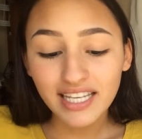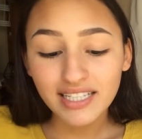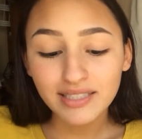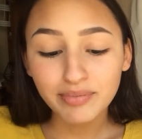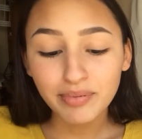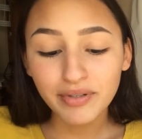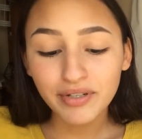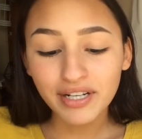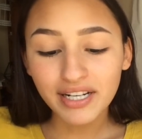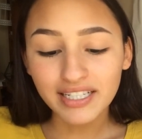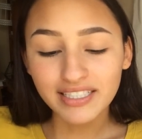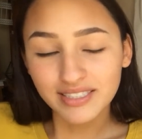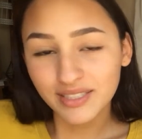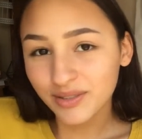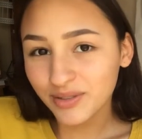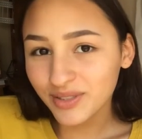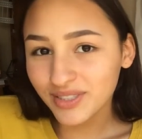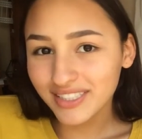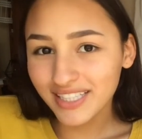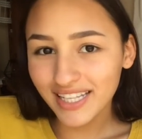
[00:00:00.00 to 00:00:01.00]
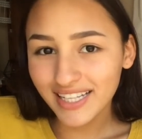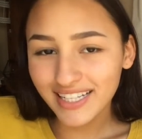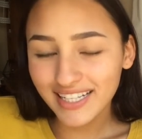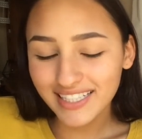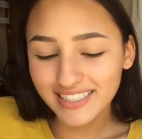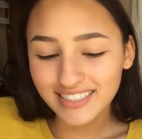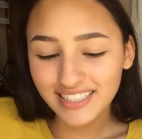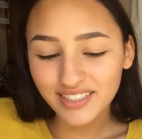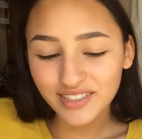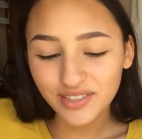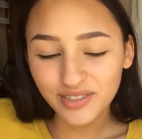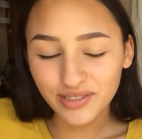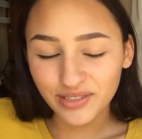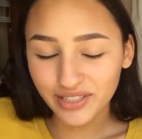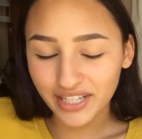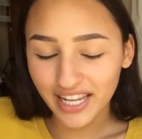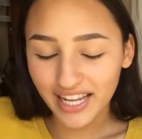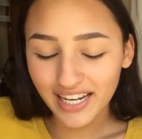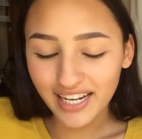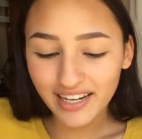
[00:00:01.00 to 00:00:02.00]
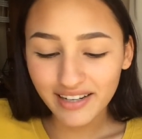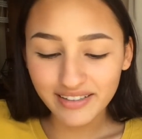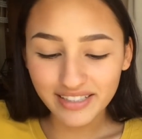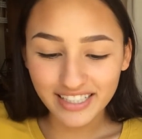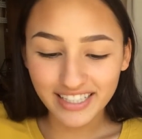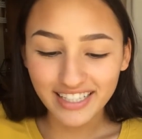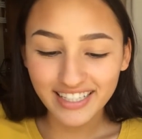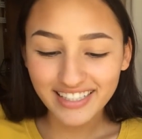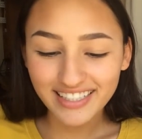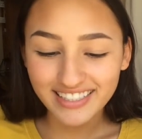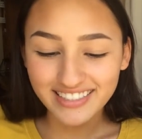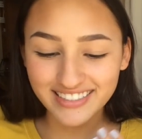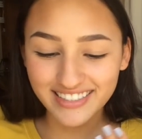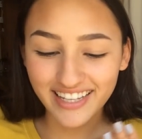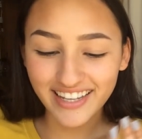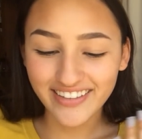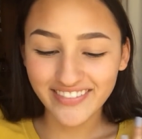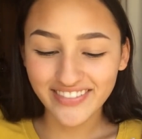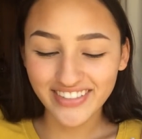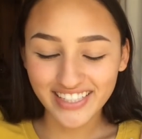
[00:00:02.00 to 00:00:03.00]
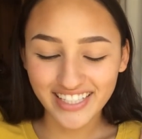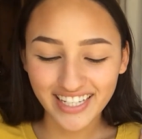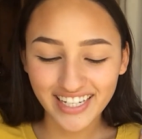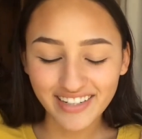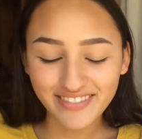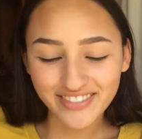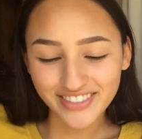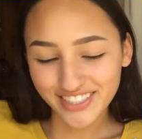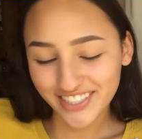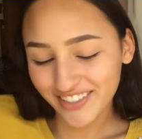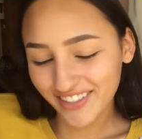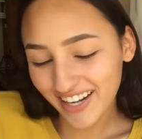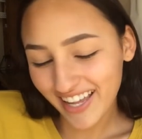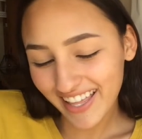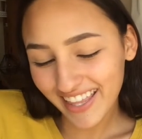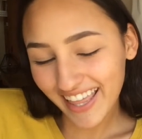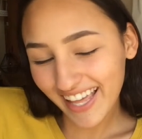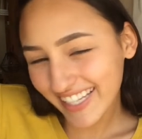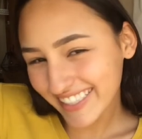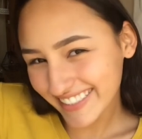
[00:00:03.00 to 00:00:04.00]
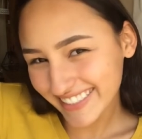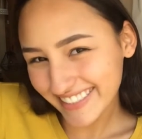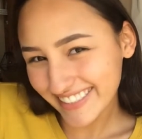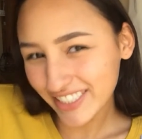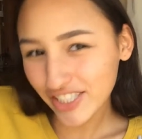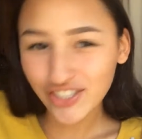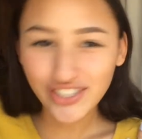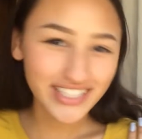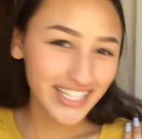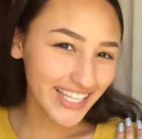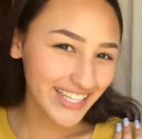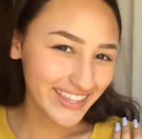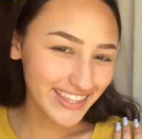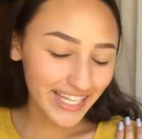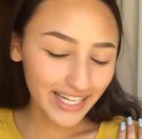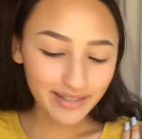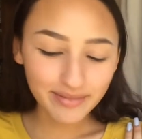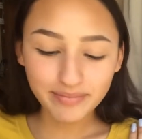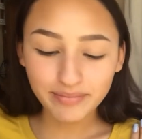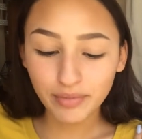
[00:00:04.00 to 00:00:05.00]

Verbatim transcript: espero que les guste este tutorial, la verdad es que me tiene emocionada contenta,